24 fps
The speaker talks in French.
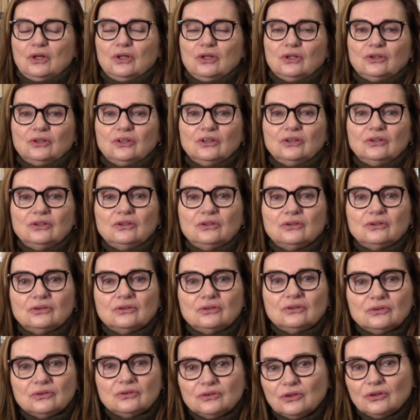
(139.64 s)

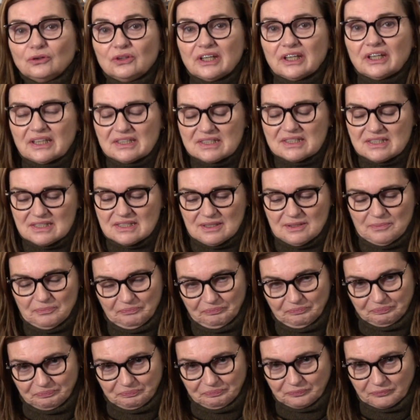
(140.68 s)
dans, les récits.
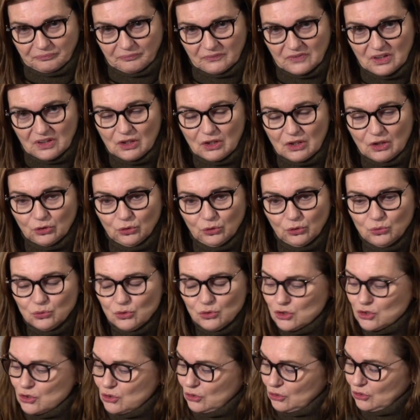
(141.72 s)

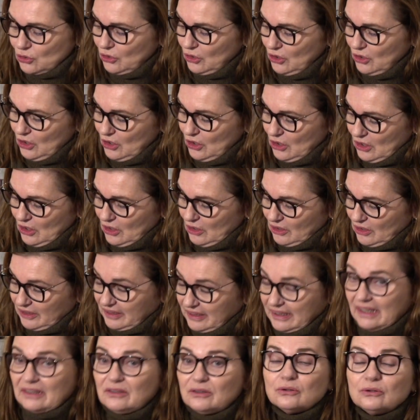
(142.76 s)
Donc, euh,
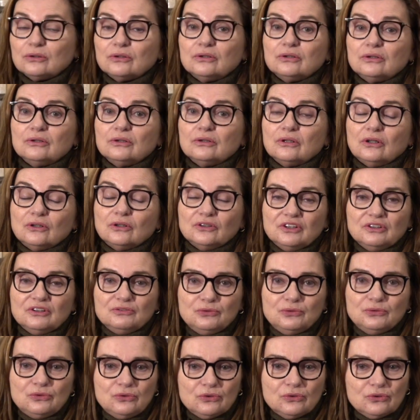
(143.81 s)
quatre
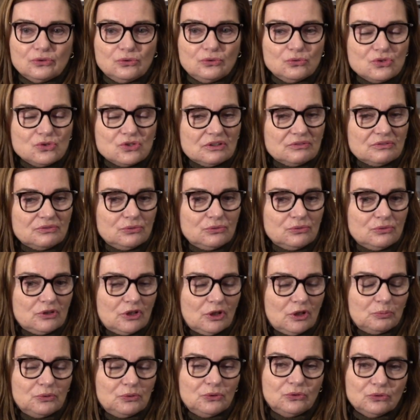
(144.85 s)
rendez-vous que nous avons,
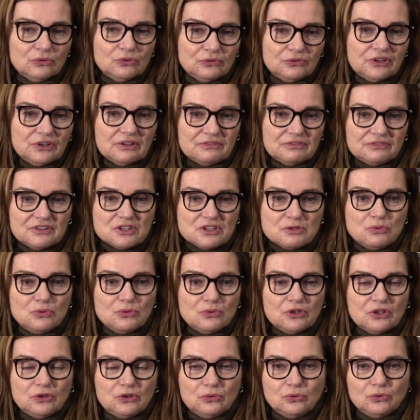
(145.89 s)
alors plutôt via
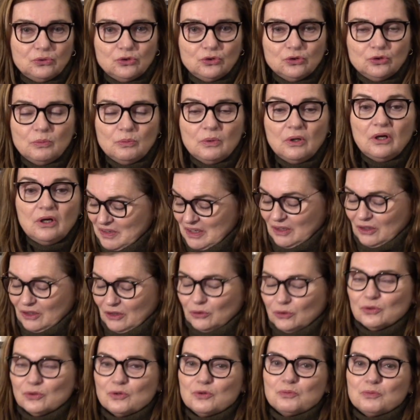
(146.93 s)
Facebook et YouTube.
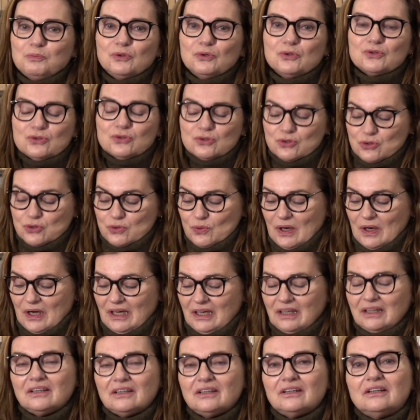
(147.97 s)
Donc pour ce
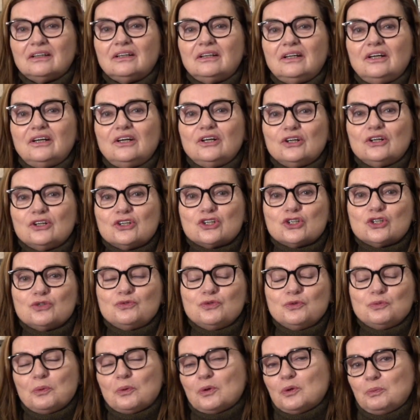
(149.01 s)
soir, je
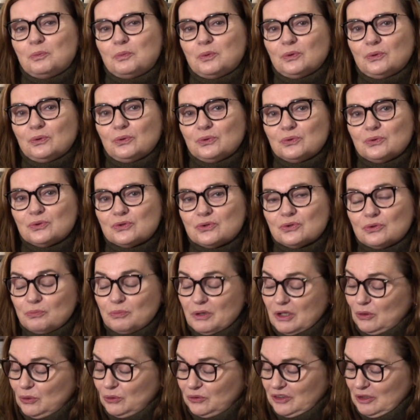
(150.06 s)
vous propose
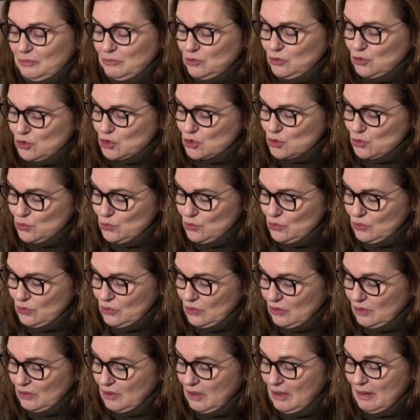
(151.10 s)
ben, le thème du
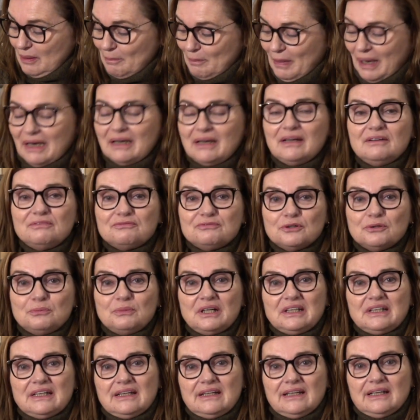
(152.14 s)
jour, Mâle et
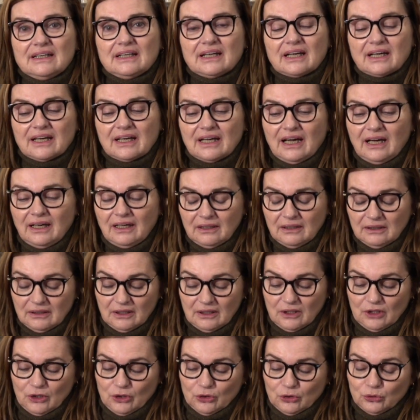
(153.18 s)
femelle, il les créa.
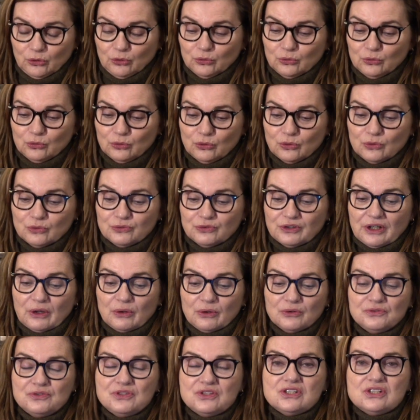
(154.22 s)
Donc on va
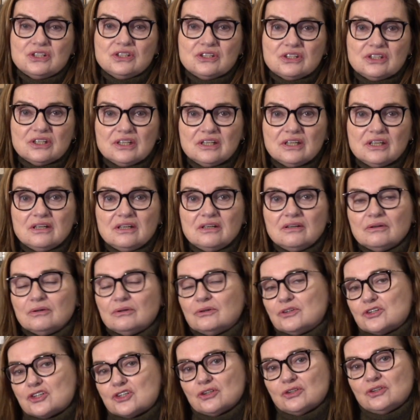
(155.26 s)
revisiter
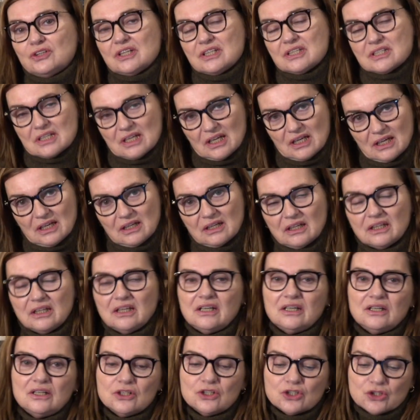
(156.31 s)
euh, Genèse 1
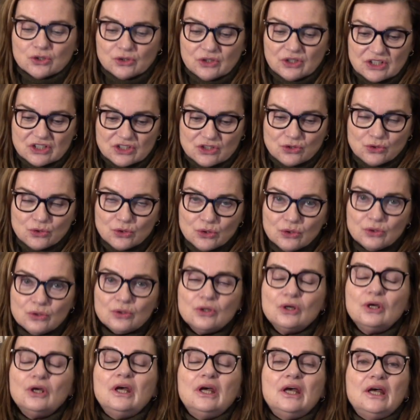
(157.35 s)
et Genèse 2.
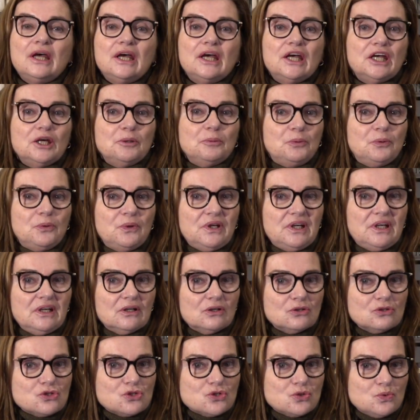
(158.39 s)
Et puis
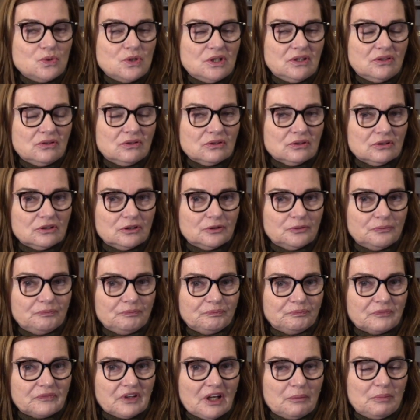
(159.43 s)
ensuite,
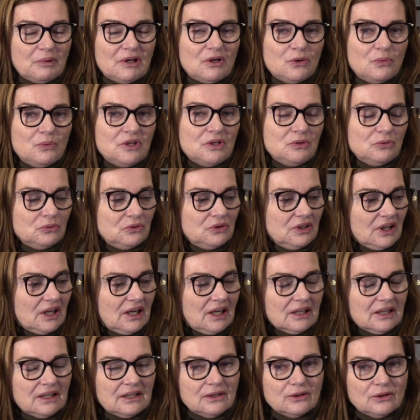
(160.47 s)
euh, ben, Louis nous dira
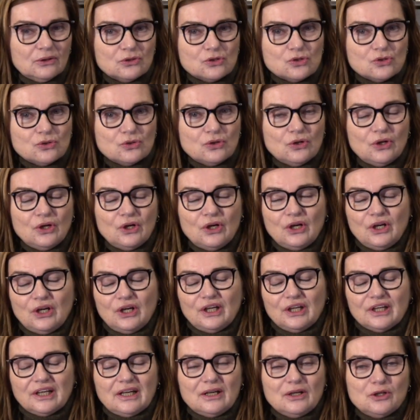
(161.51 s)
quelques
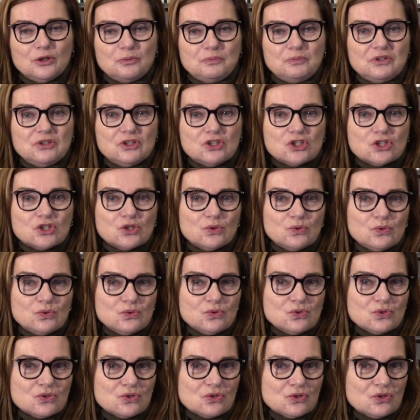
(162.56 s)
quelques petites
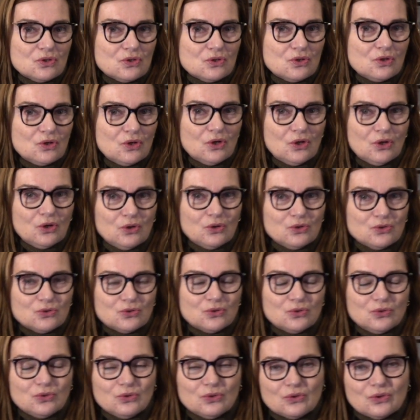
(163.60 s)
choses euh,
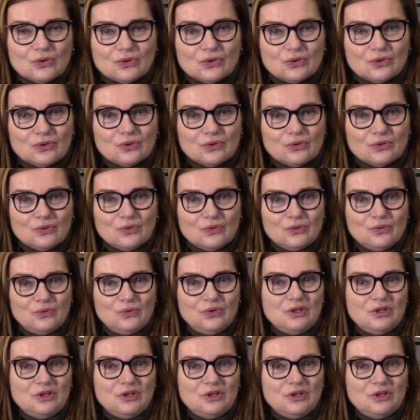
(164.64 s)
sur euh, une